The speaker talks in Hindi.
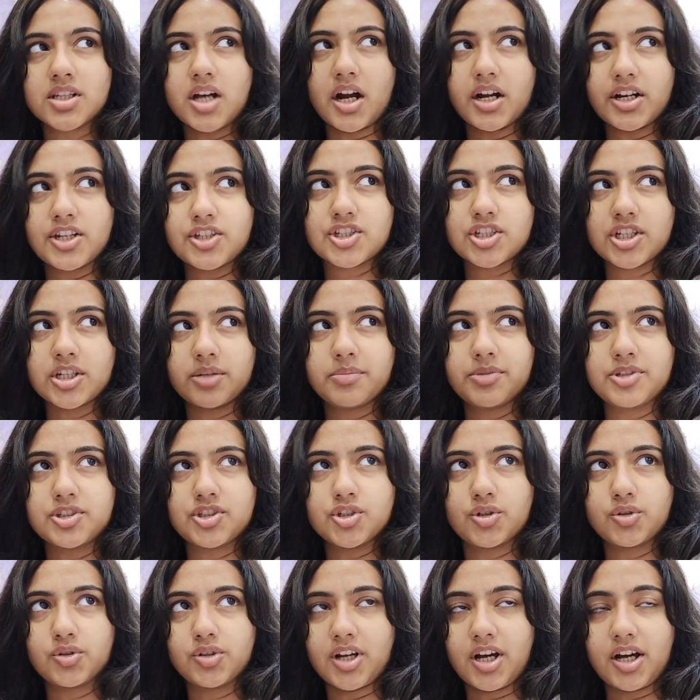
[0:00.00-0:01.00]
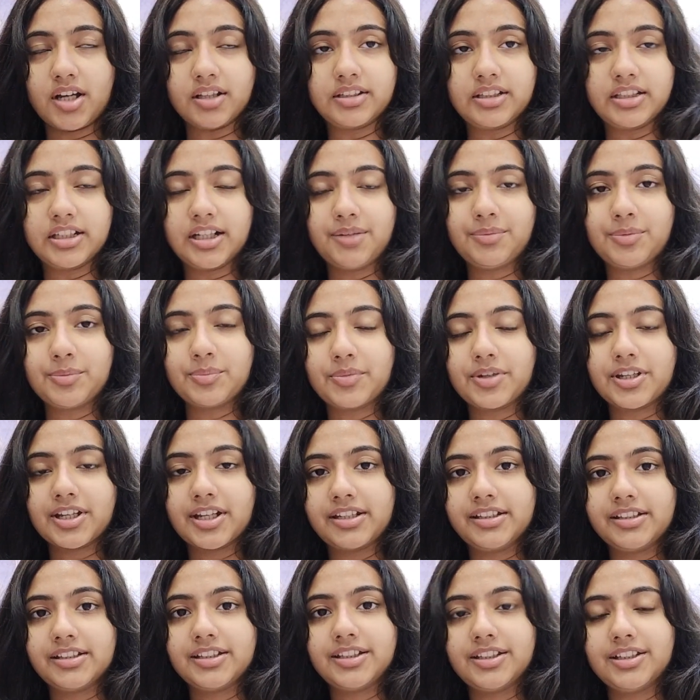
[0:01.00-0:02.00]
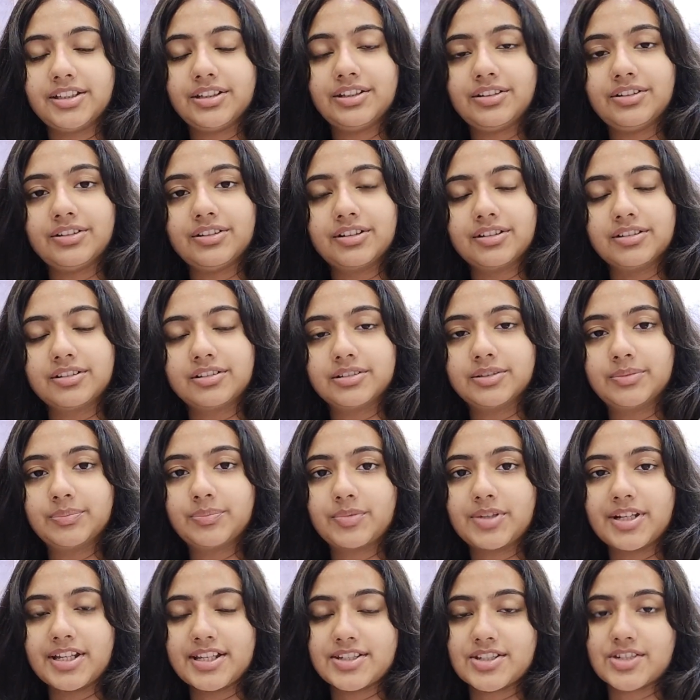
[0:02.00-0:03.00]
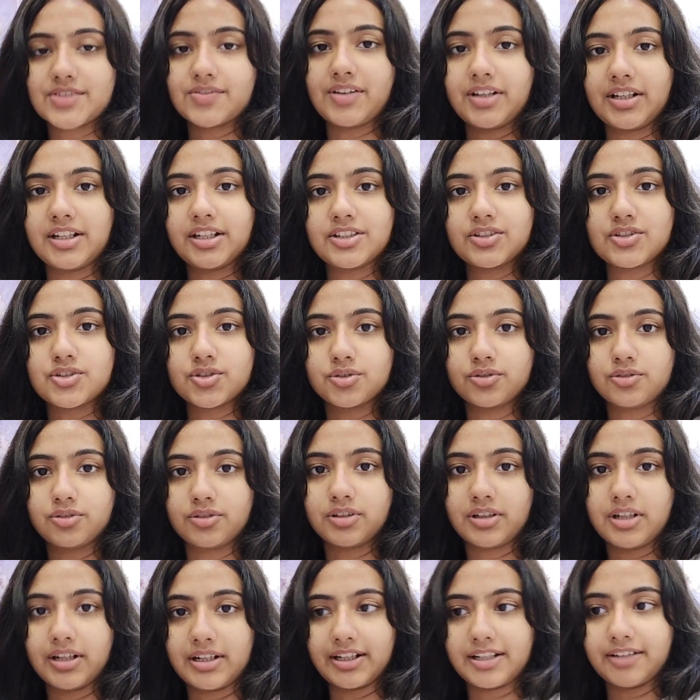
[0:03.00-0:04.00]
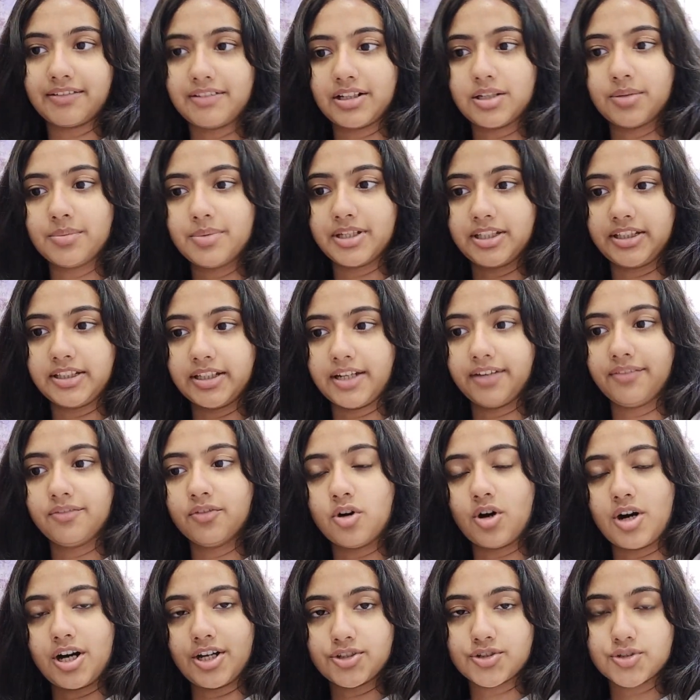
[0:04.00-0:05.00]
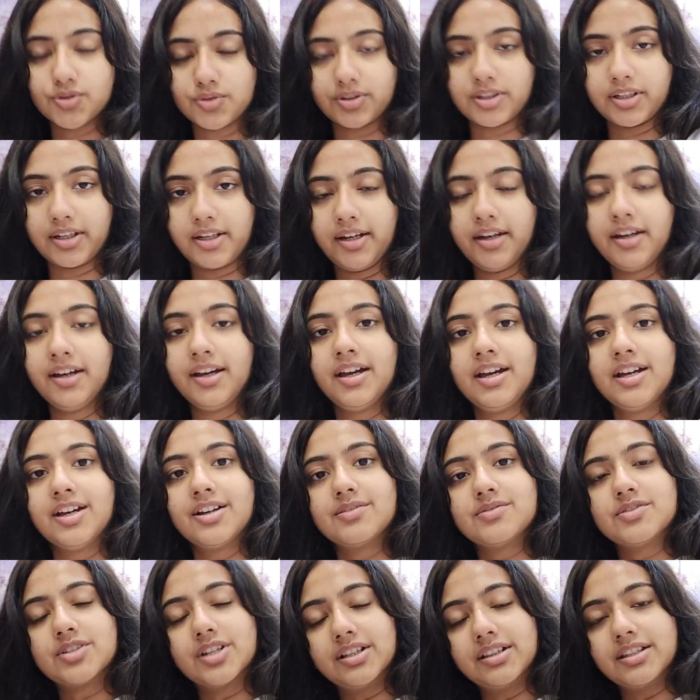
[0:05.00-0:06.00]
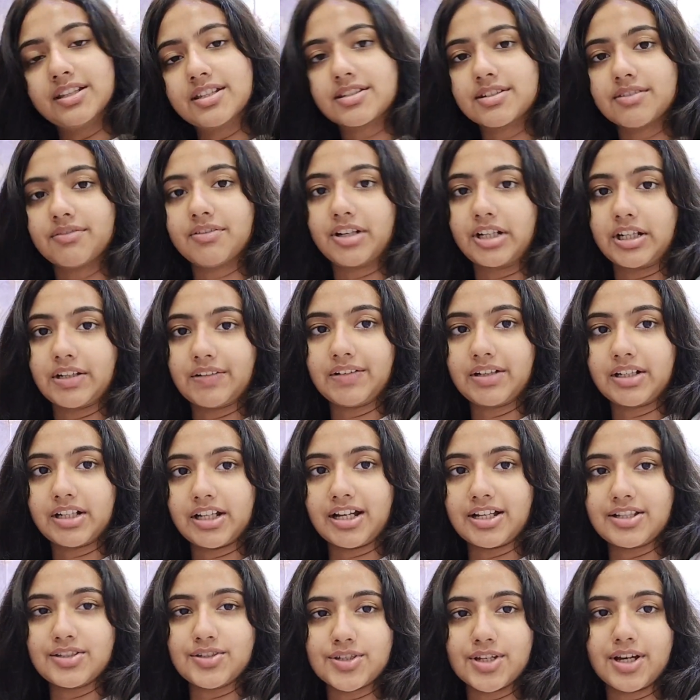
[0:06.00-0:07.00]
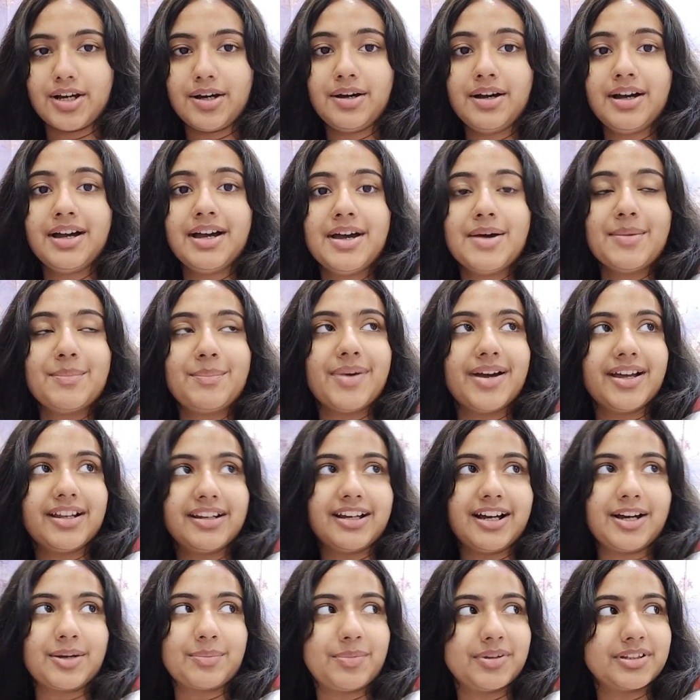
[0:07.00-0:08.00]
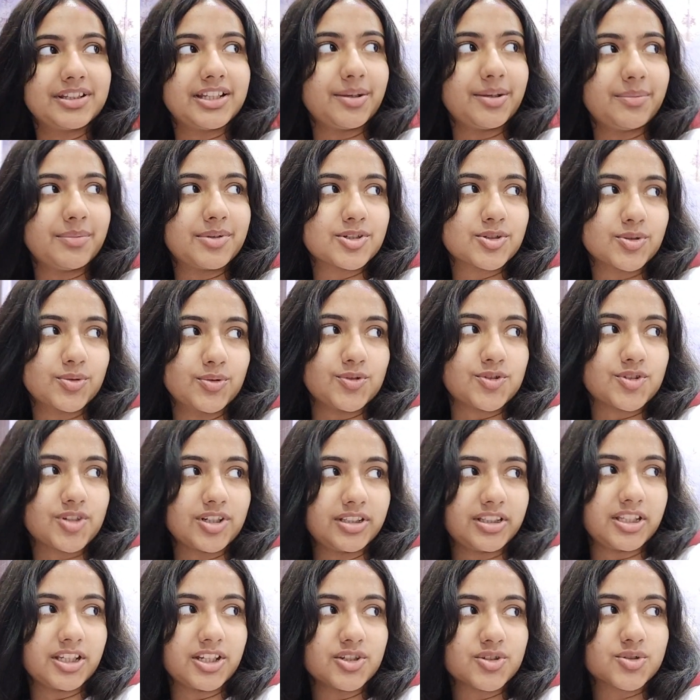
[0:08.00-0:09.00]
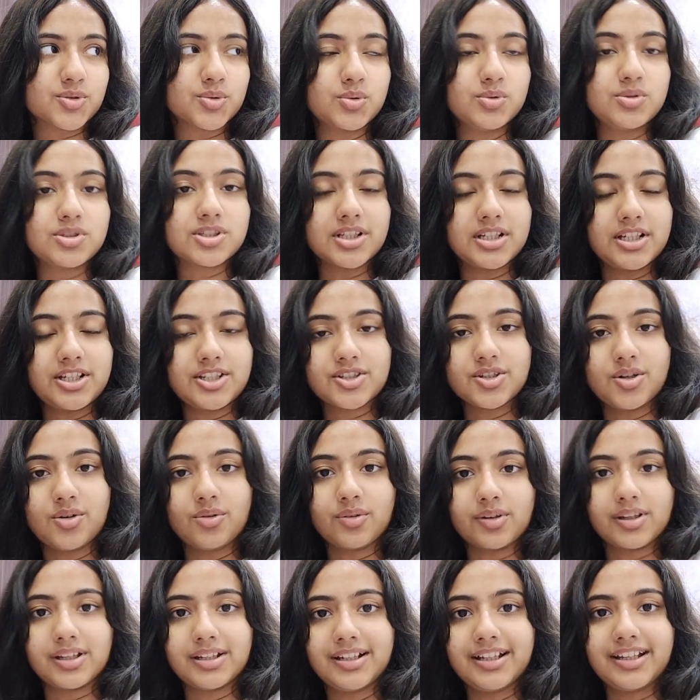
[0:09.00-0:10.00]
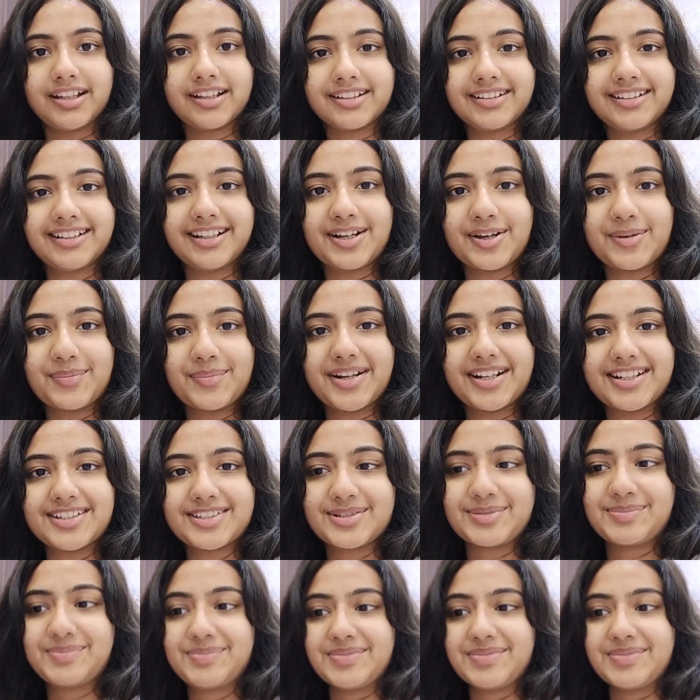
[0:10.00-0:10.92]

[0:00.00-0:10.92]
साढ़े छः बजे उठा दिया मम्मी कह रही कि टेस्ट वाले जो करने वाले भैया हैं वो आ चुके हैं जल्दी से फटाफट आ जा पहले यार पता है मैं सोच रही थी कि स्कूल चली जाऊँगी लेकिन यार मैंने